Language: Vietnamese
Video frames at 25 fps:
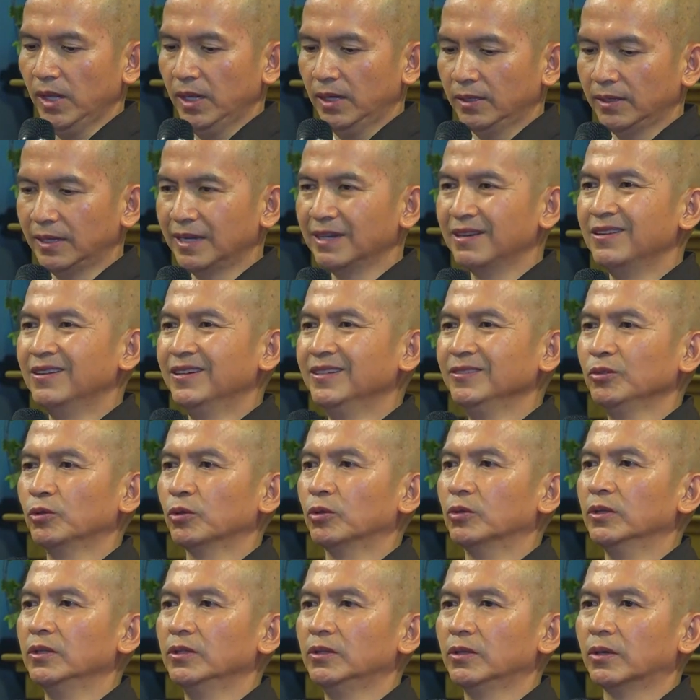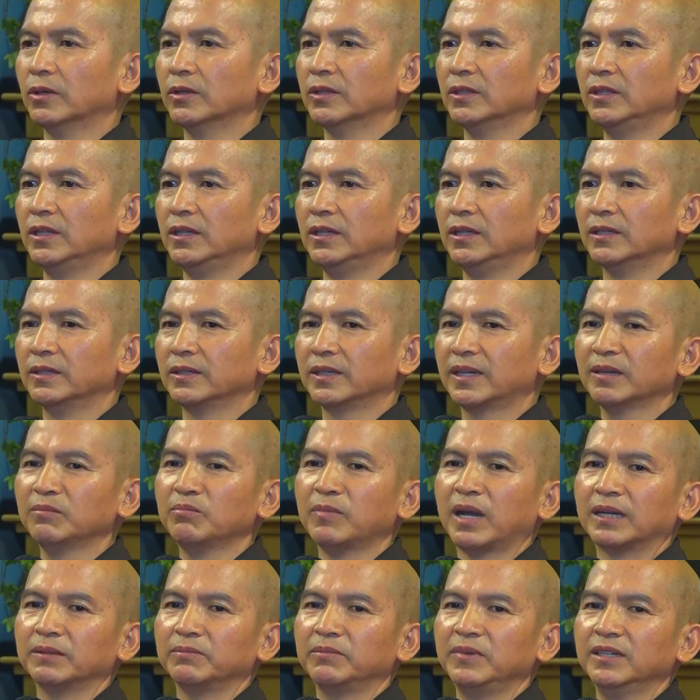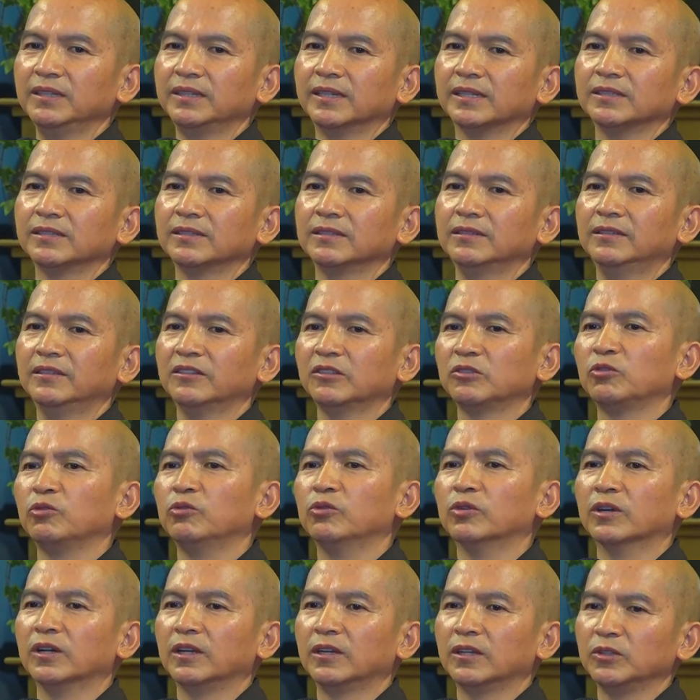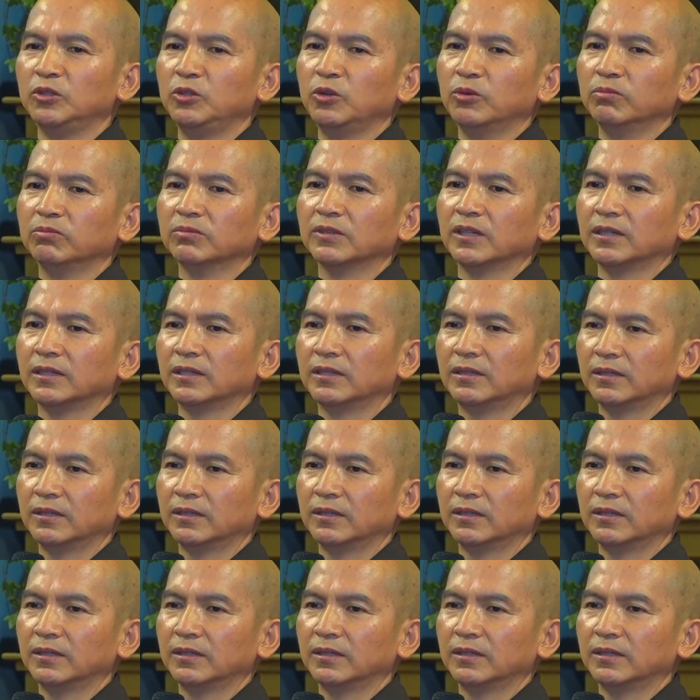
Ngài lớn tuổi rồi thì các bạn biết ngày xưa chùa là dùng